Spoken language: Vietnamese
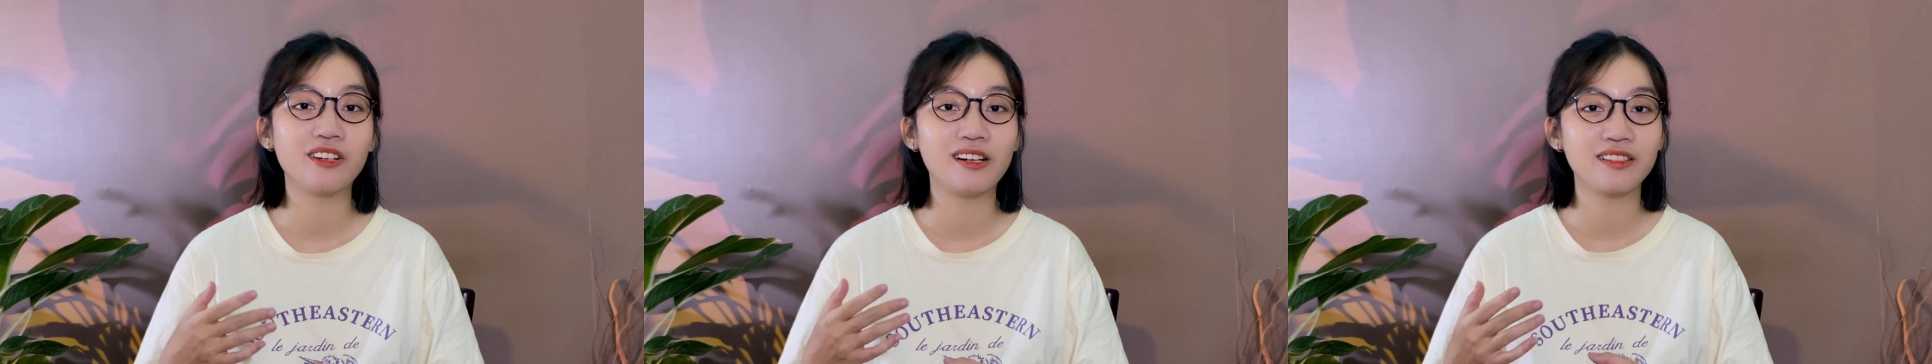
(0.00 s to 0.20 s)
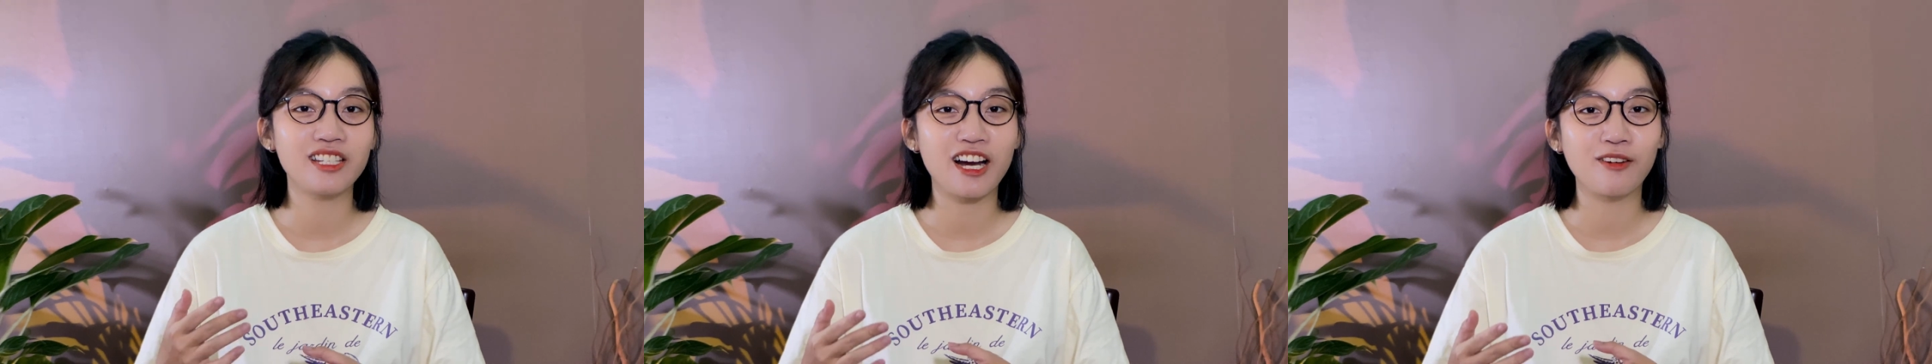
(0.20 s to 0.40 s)

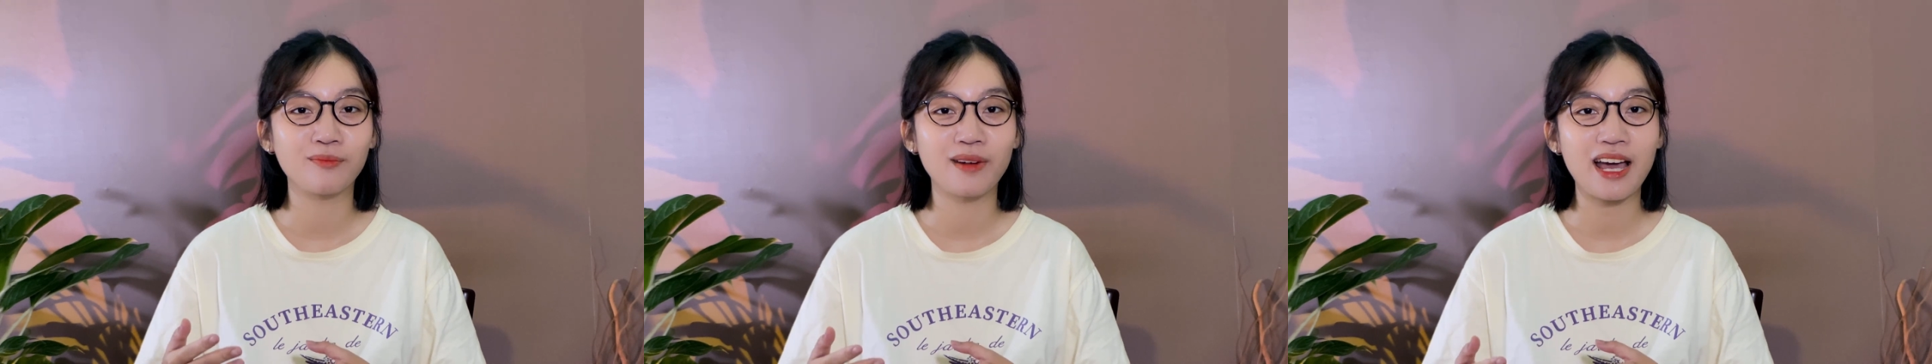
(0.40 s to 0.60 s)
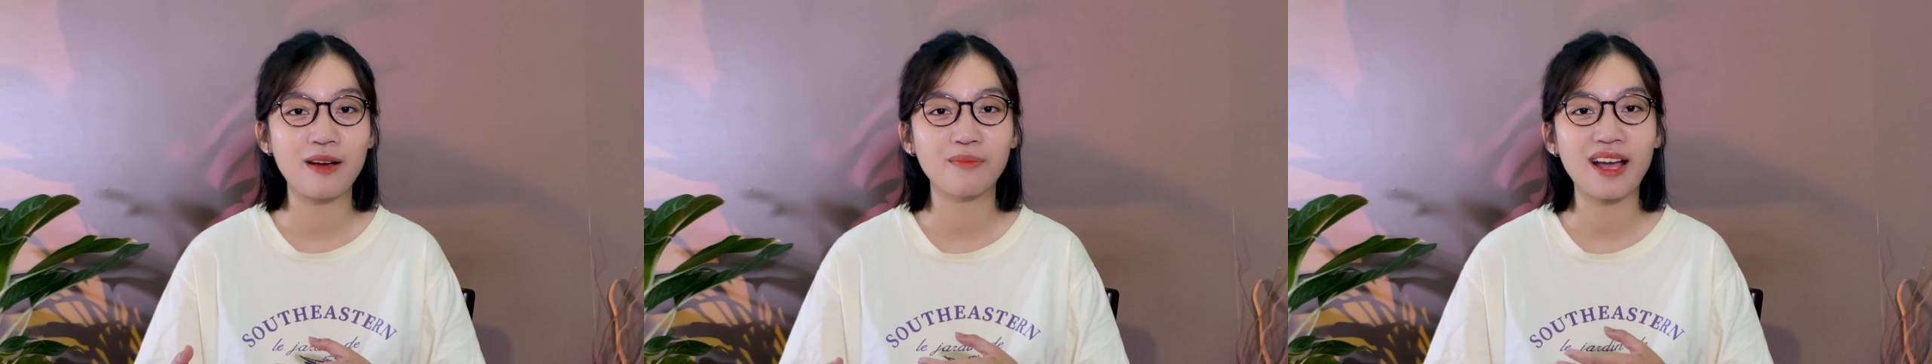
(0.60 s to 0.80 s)
vợ
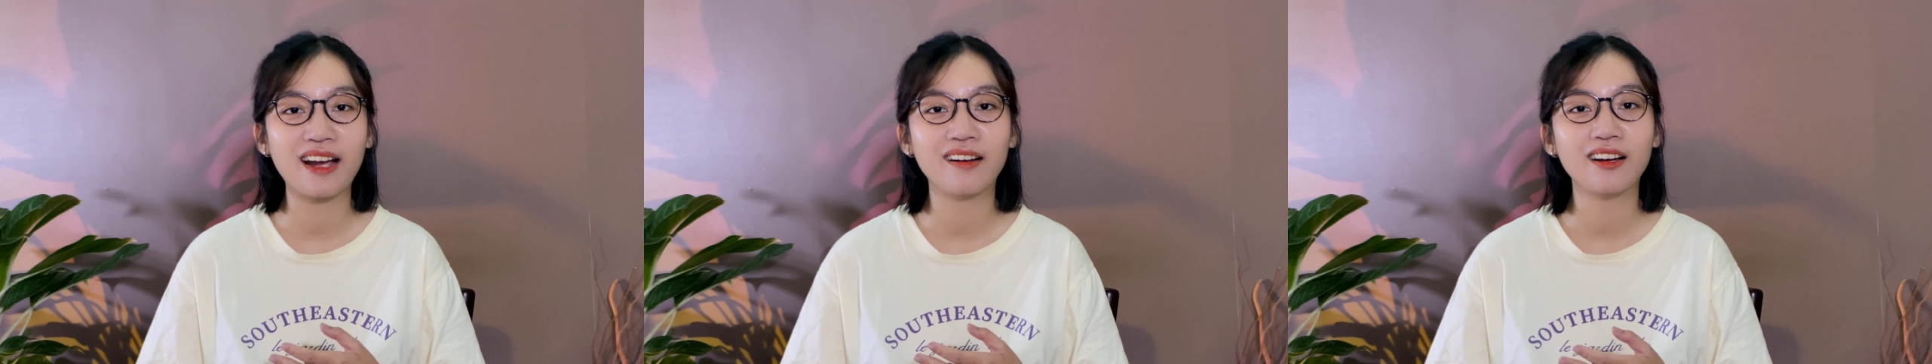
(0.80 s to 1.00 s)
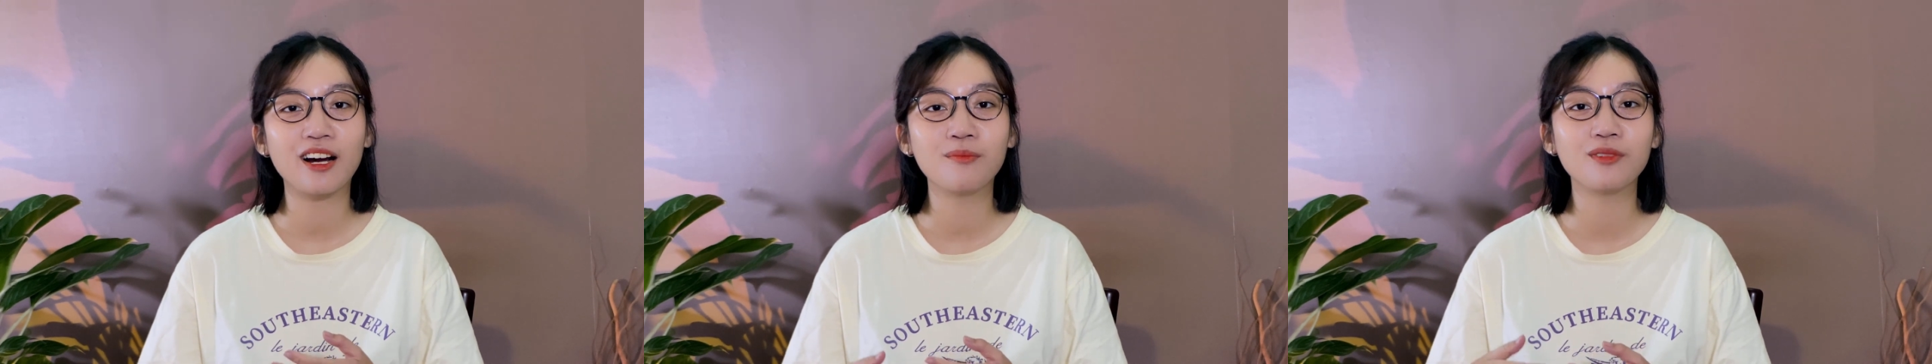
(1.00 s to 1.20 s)
chồng làm
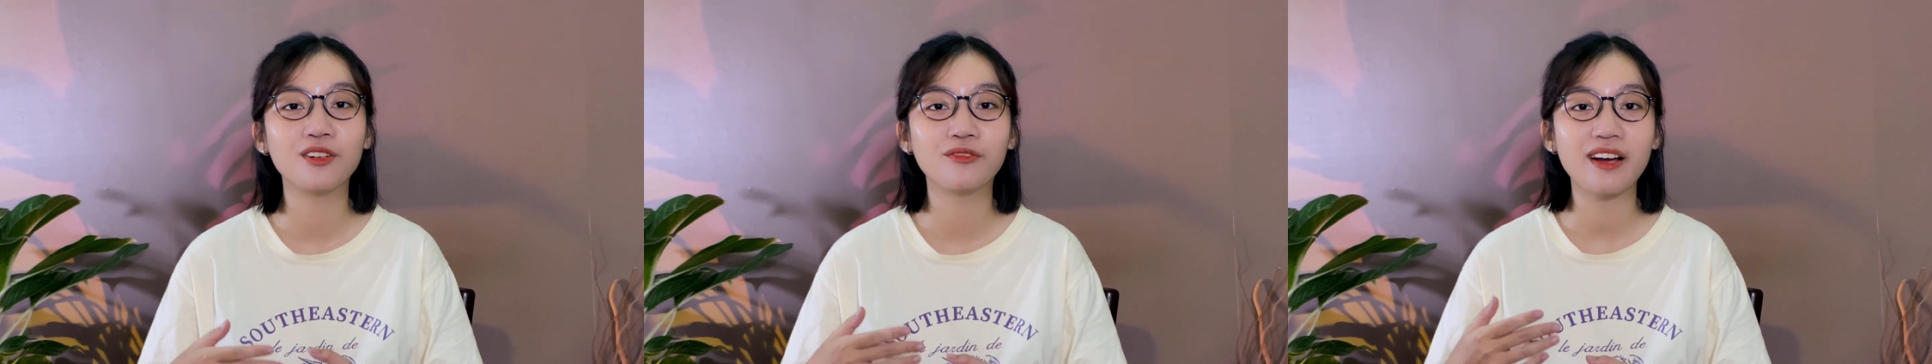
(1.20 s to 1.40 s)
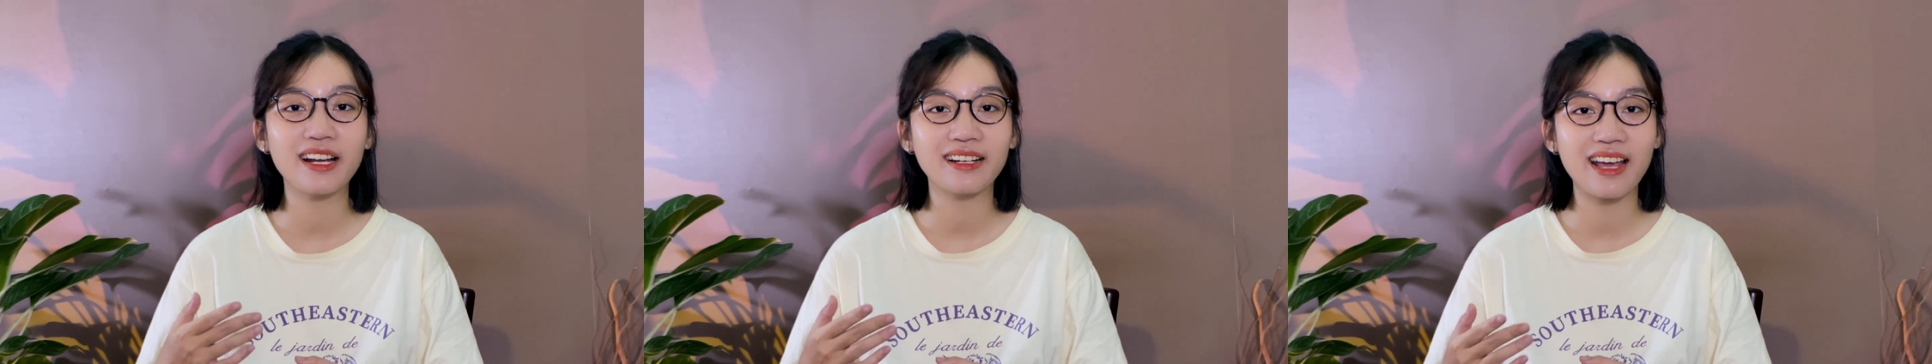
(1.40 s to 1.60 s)
ăn không
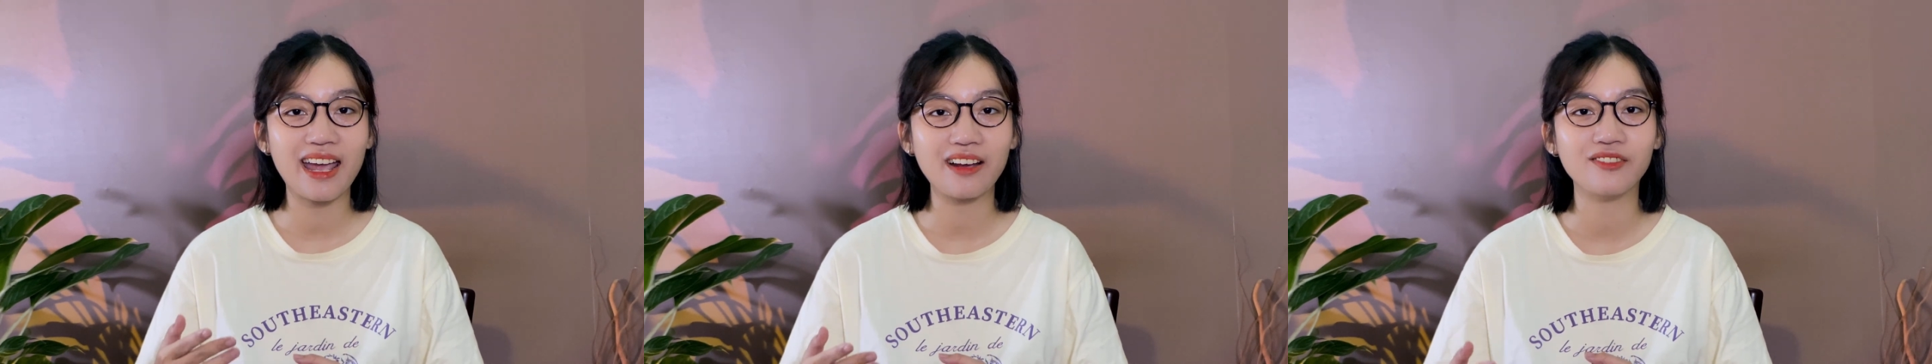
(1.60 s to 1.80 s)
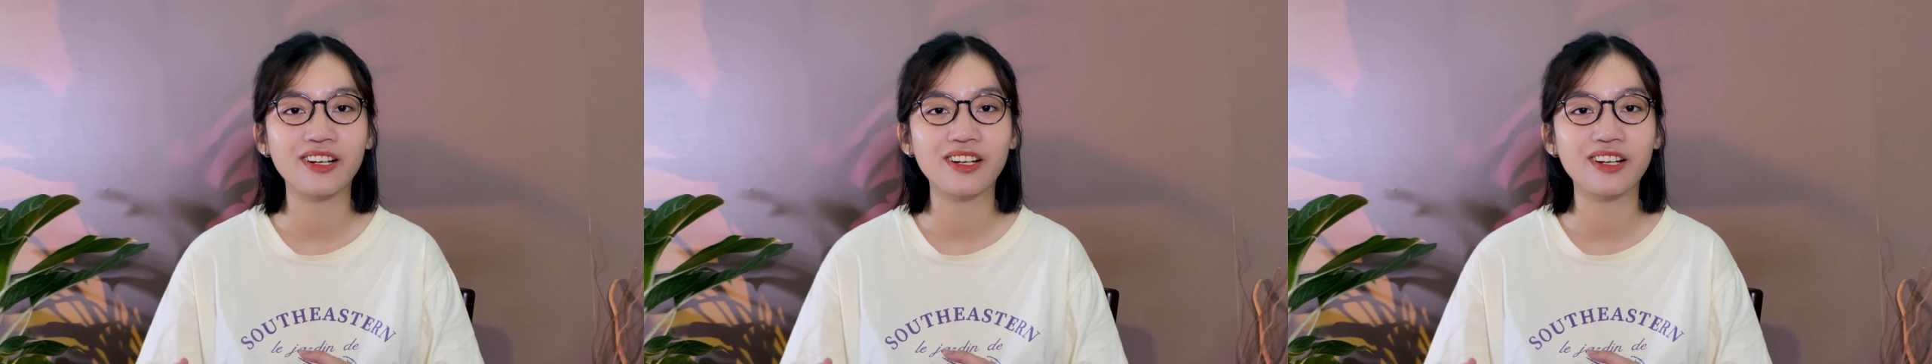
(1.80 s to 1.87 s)
được phát đạt